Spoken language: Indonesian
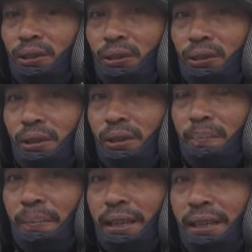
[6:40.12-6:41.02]

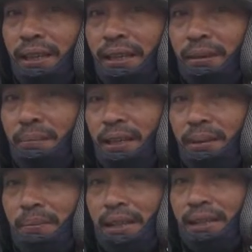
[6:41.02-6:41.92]
Ojol
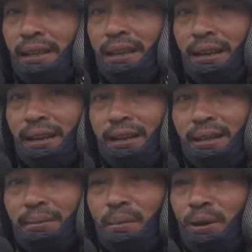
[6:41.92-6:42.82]
PGGB Bintara
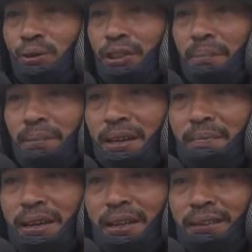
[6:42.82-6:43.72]

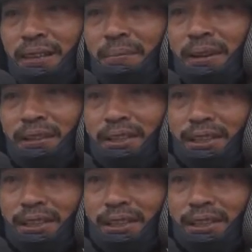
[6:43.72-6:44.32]
mengucapkan banyak terima kasih